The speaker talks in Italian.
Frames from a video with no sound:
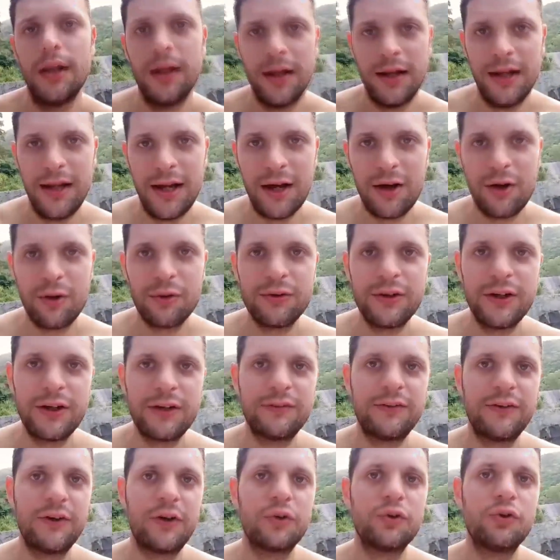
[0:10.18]
la cosa che
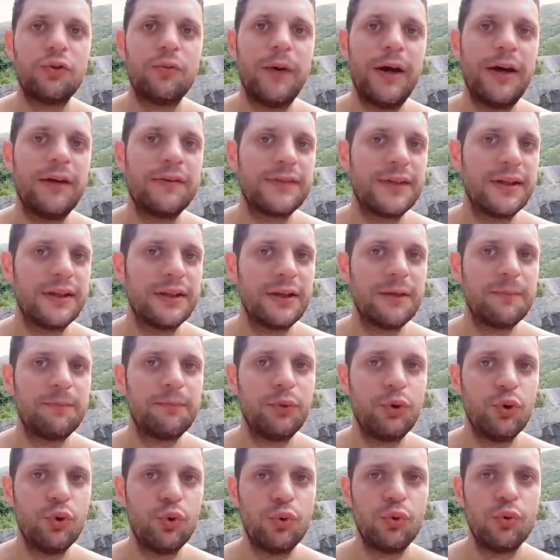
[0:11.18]
secondo me è stata
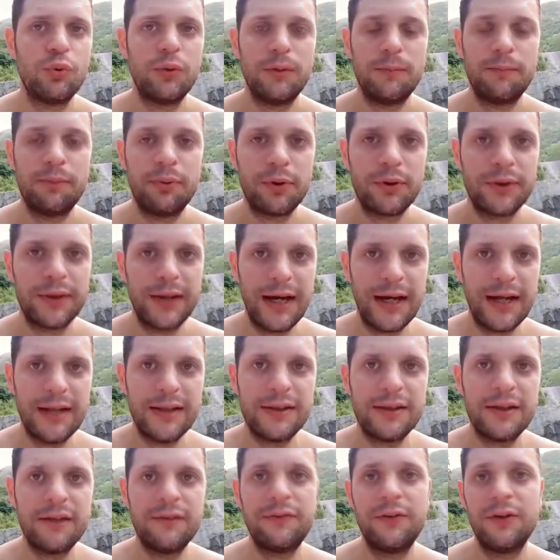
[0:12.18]
più
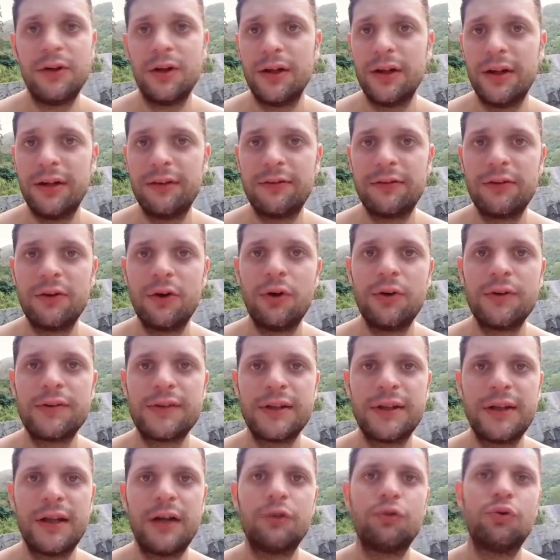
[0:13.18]
importante fino adesso è
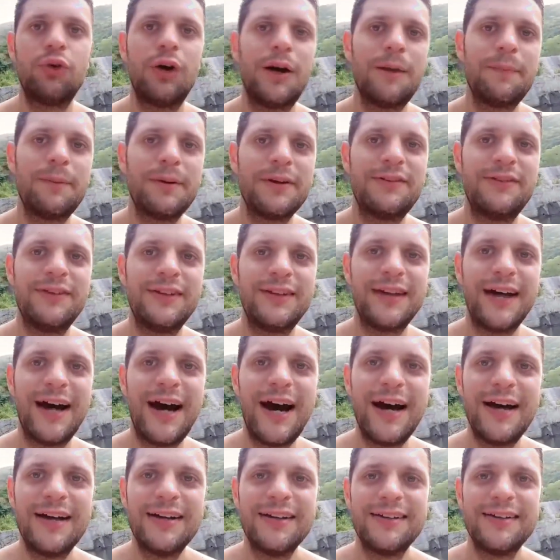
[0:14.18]
stata la sua
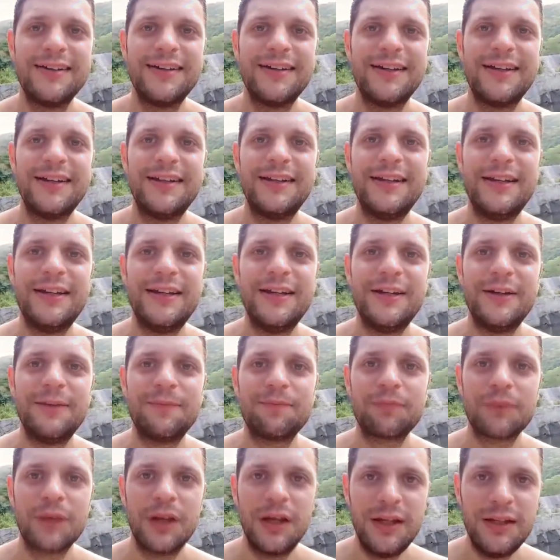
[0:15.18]
capacità
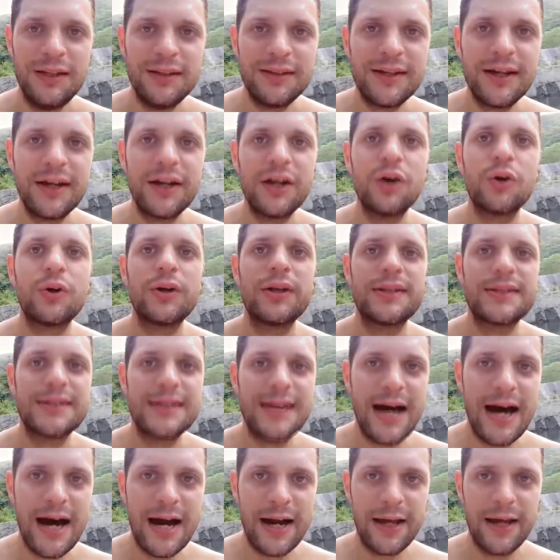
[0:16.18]
di
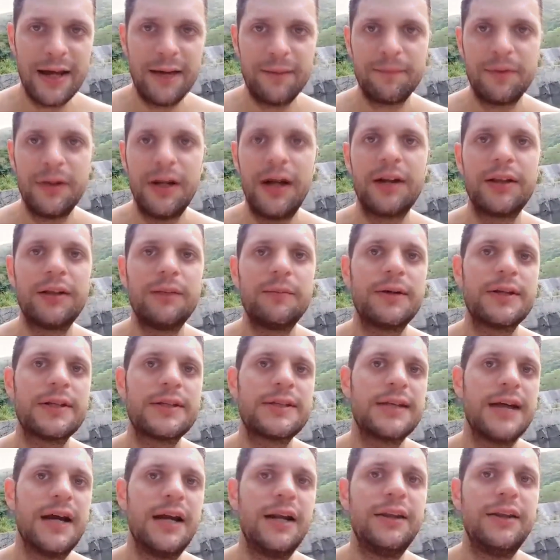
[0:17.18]
interiorizzare l'arte
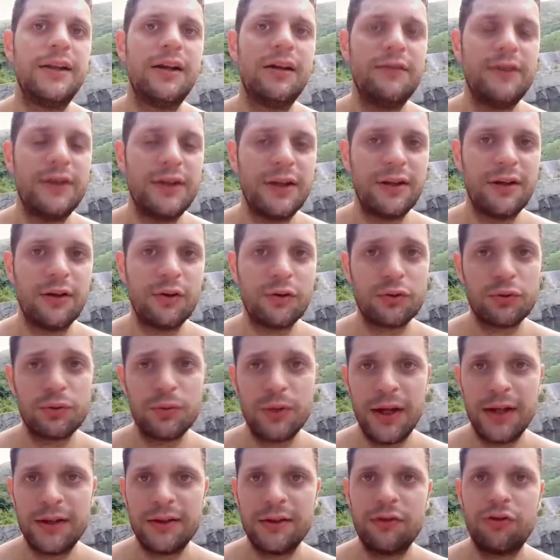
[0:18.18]
marziale nella vita dello
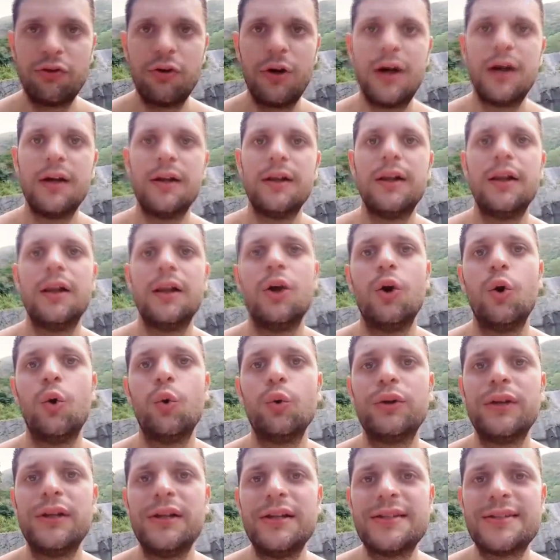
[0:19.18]
studente, cioè
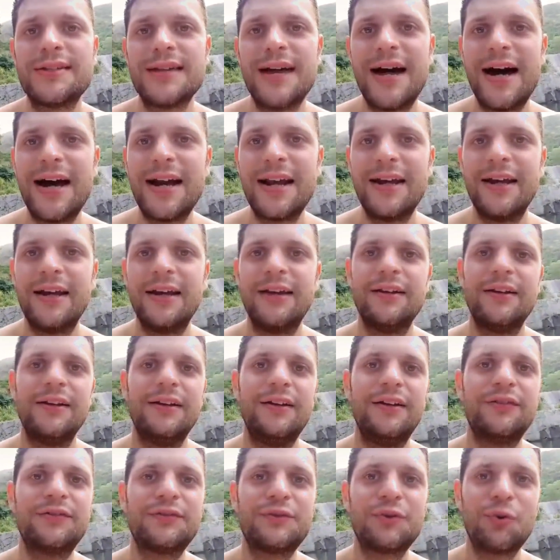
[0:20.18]
utilizzare
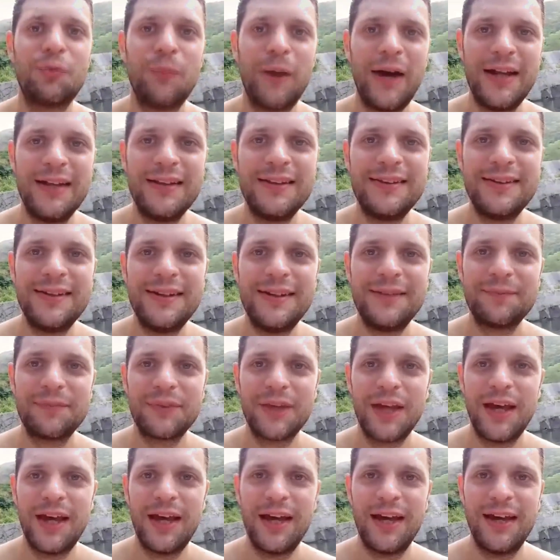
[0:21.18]
gli strumenti
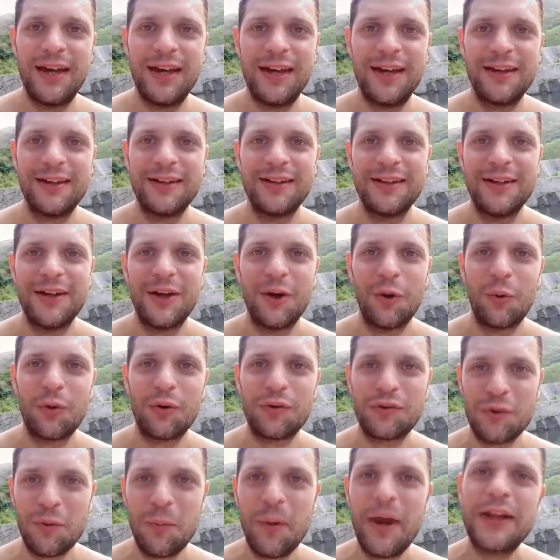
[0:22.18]
e
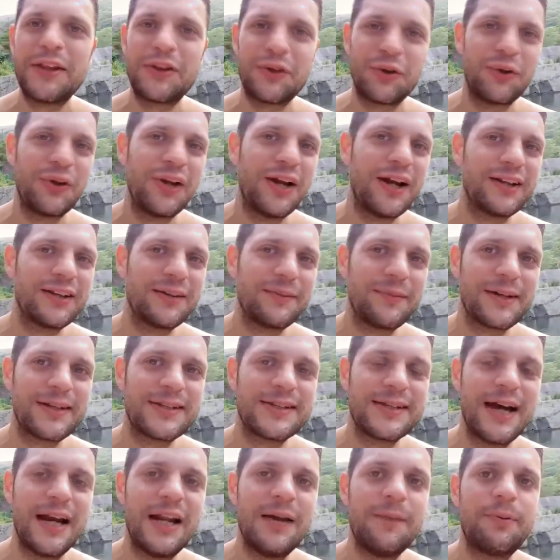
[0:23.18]
questo metodo dell'arte
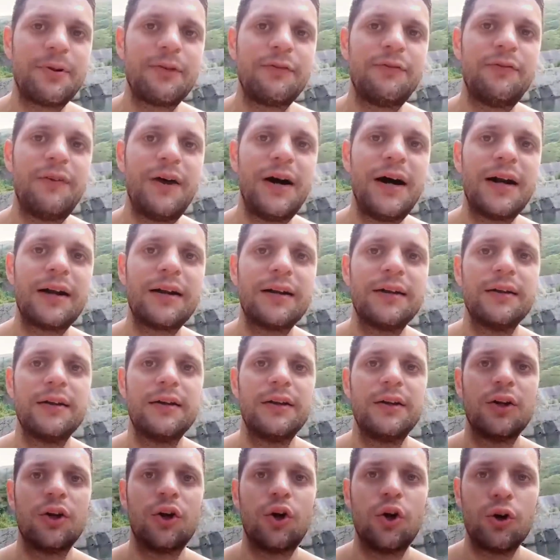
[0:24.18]
marziale per far
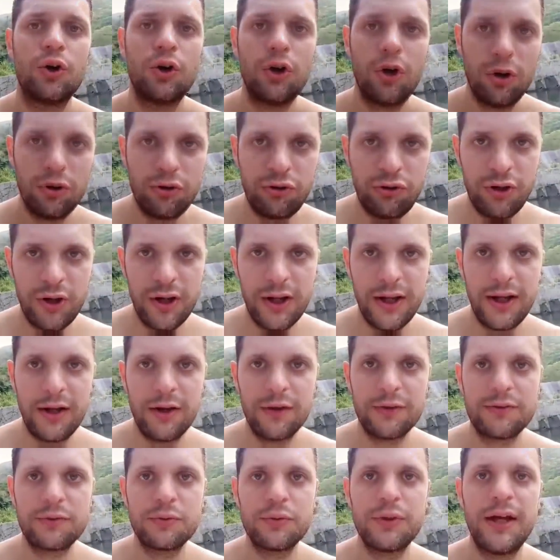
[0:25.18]
conoscere
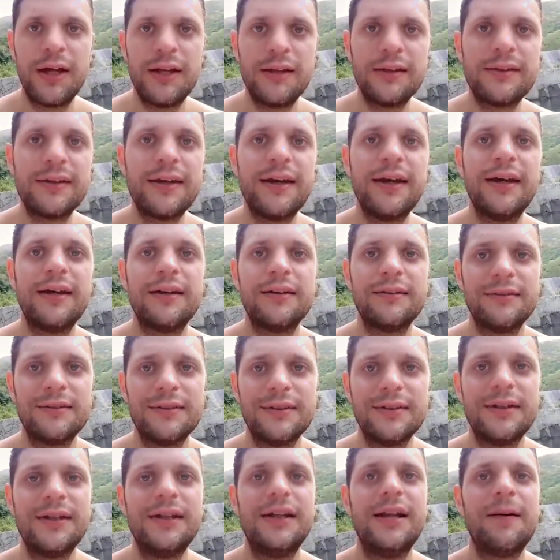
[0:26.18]
allo studente
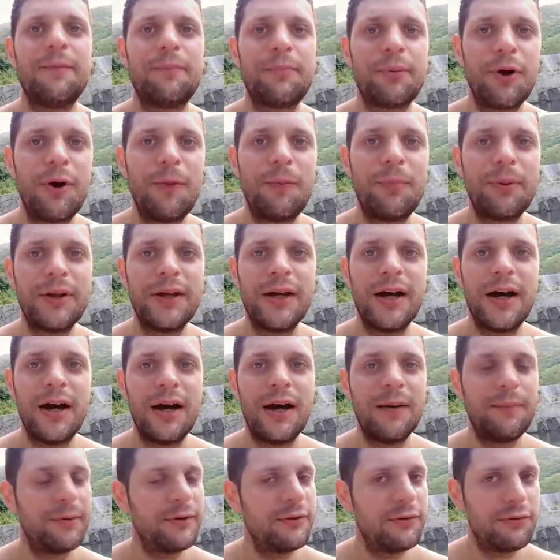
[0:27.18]
la
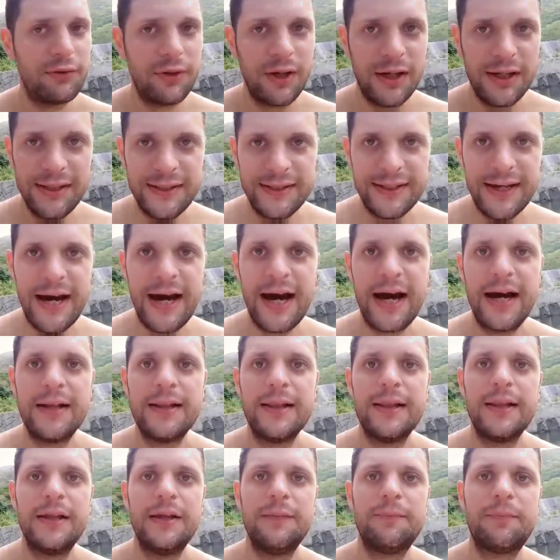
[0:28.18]
propria personalità,
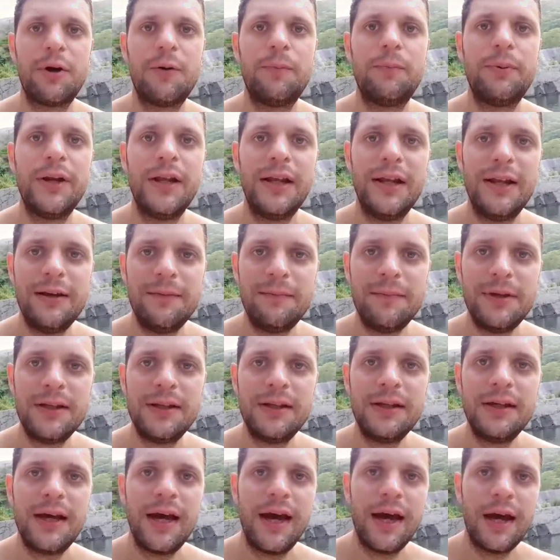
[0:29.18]
propri
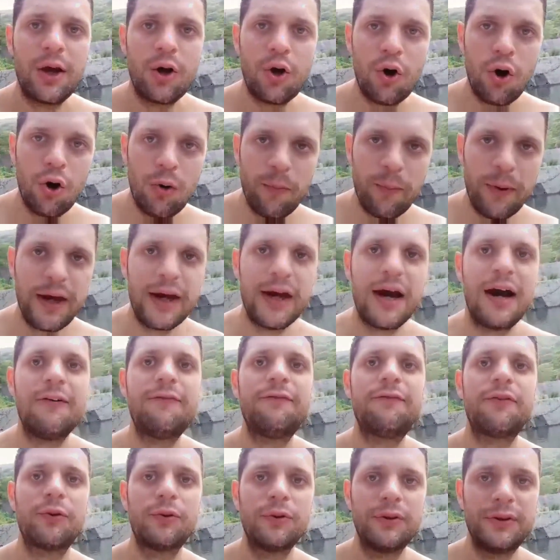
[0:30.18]
limiti e come
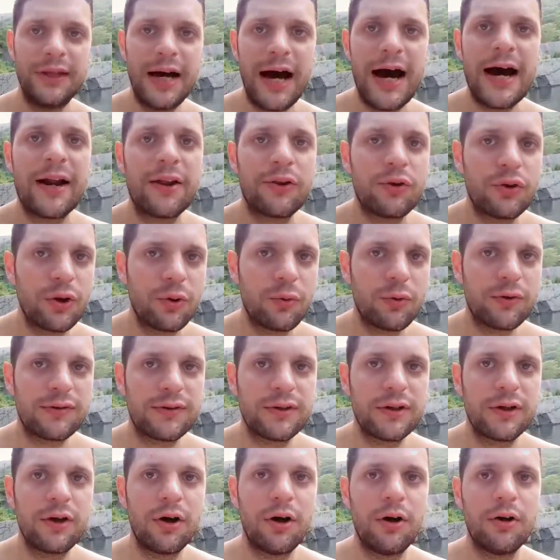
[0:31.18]
affrontare tutte
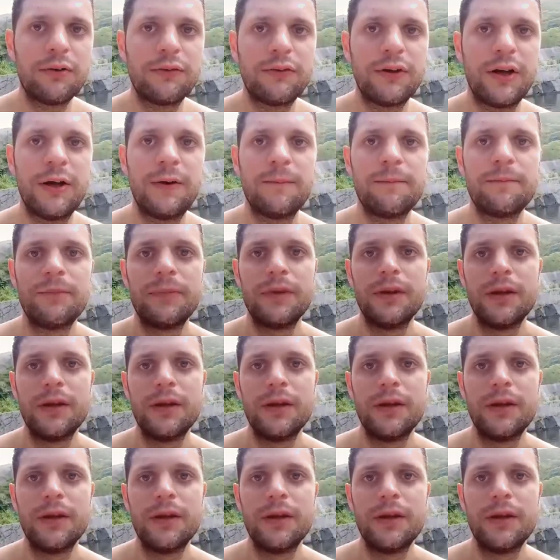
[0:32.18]
queste cose.